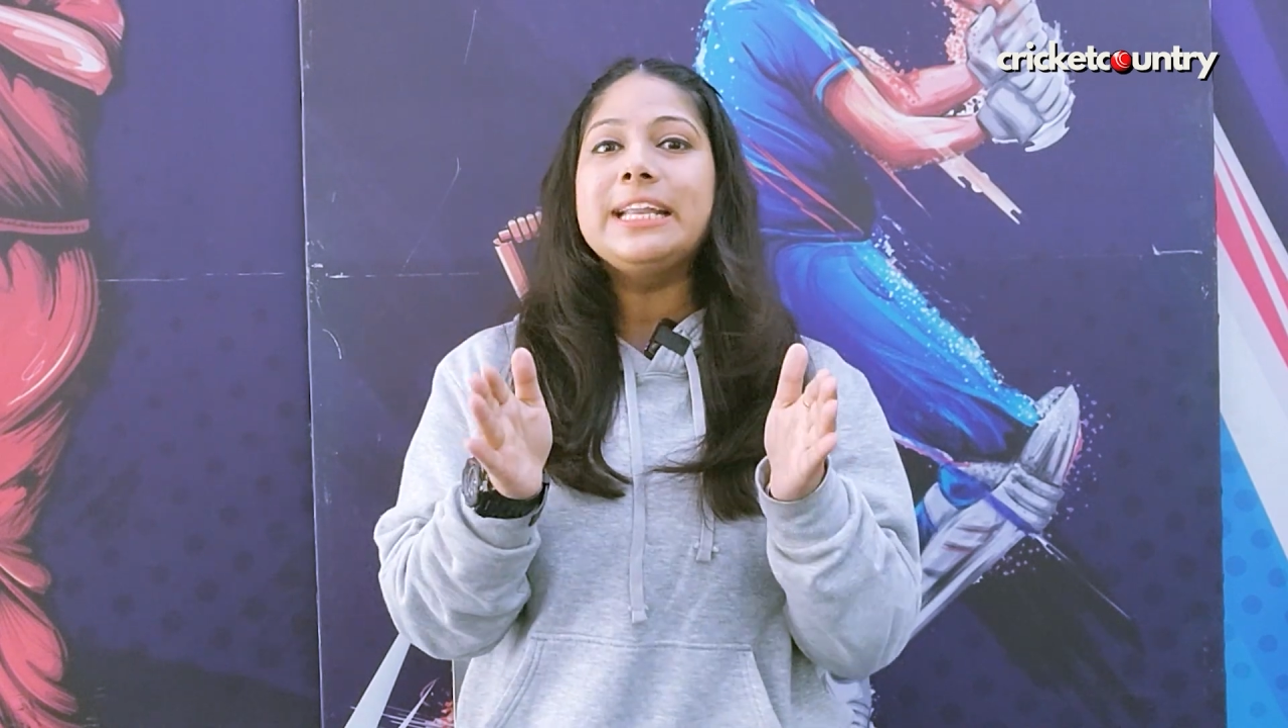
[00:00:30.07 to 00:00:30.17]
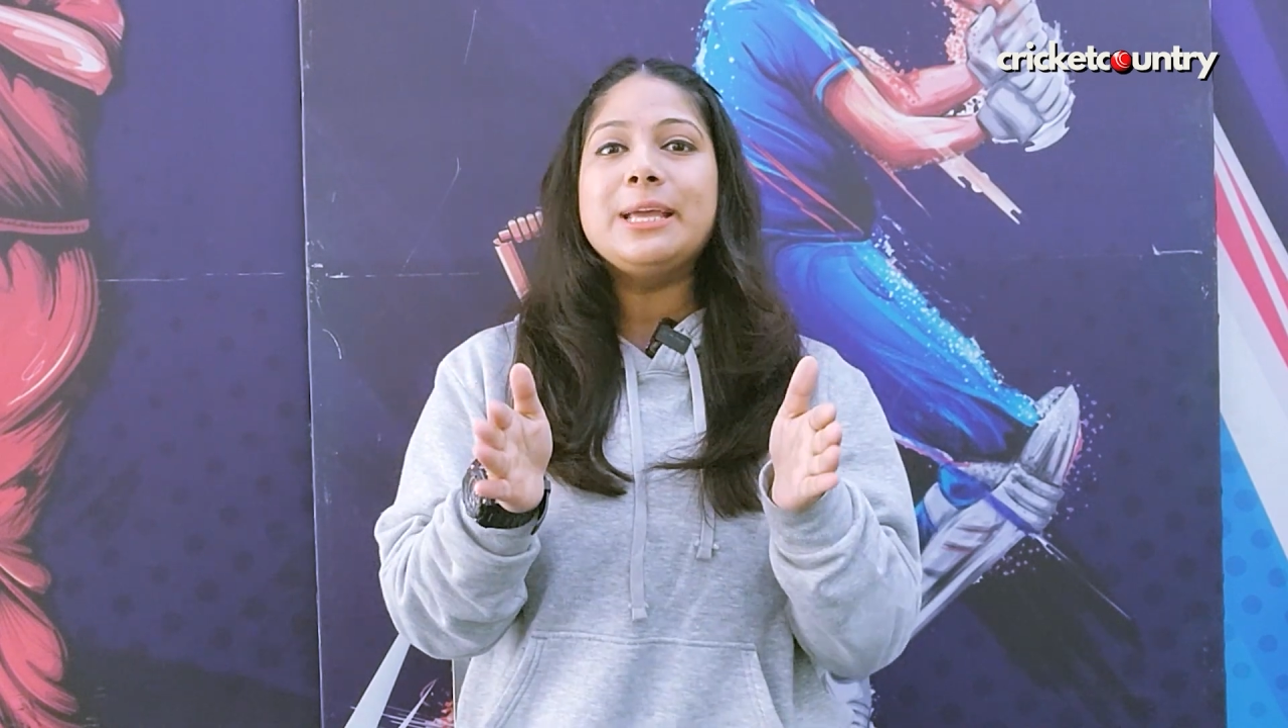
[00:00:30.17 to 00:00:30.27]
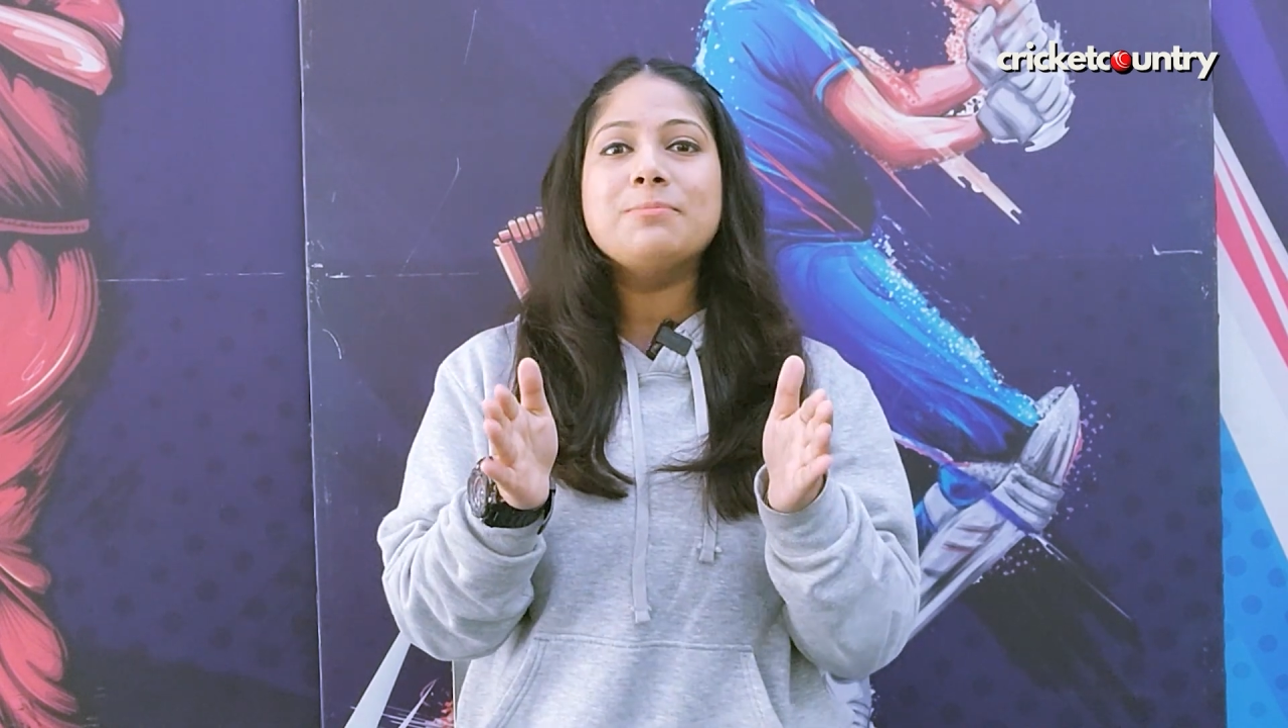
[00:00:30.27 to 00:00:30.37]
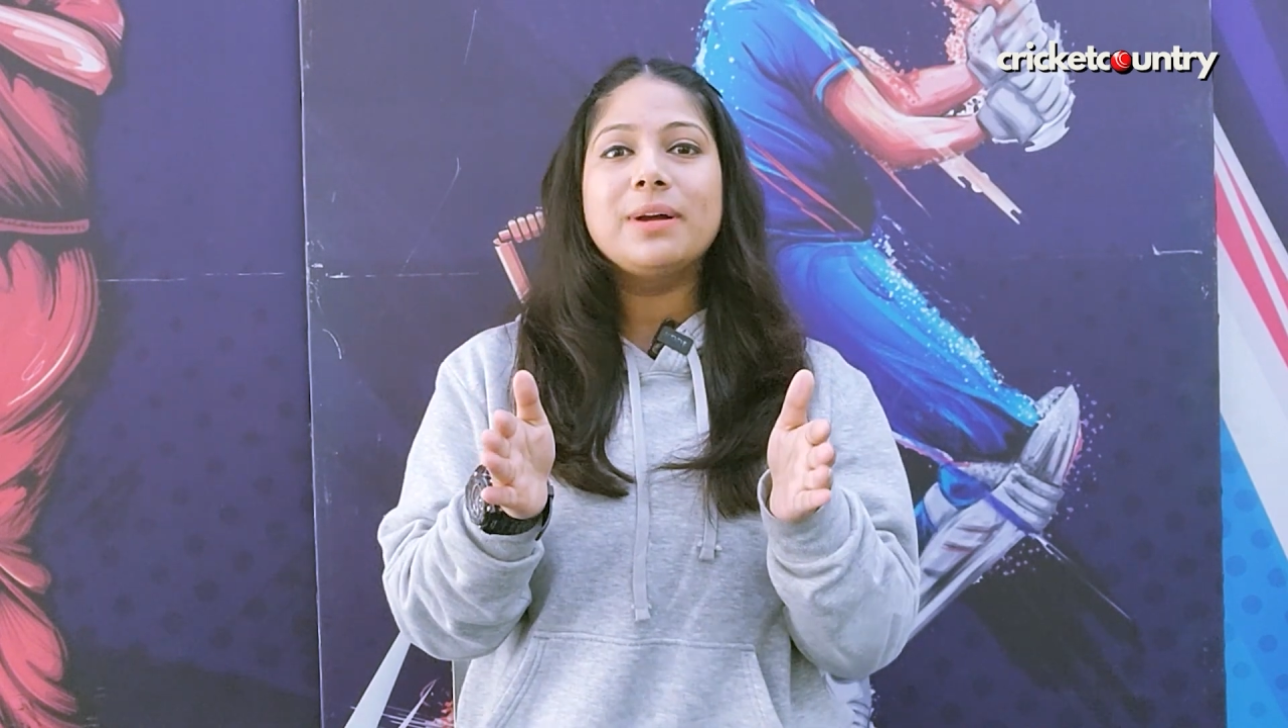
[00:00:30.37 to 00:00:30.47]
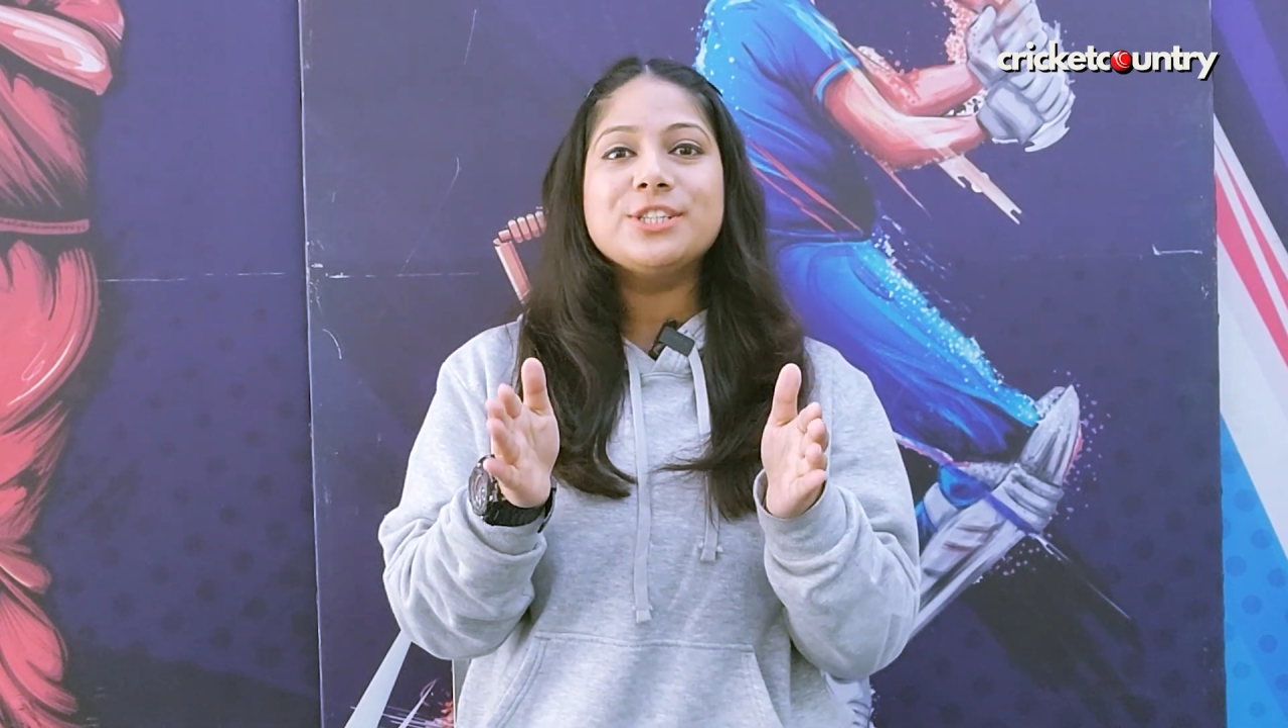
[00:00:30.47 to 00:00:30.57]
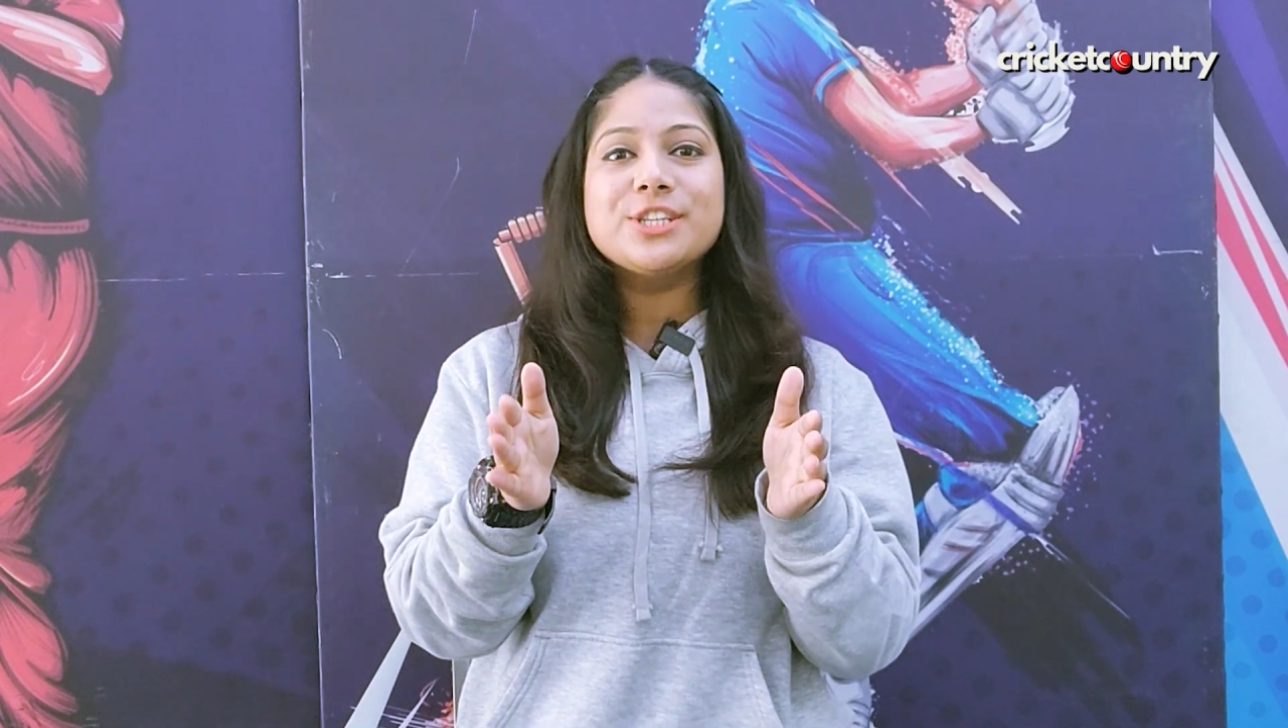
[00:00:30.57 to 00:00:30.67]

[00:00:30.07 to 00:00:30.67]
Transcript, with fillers: टीम बन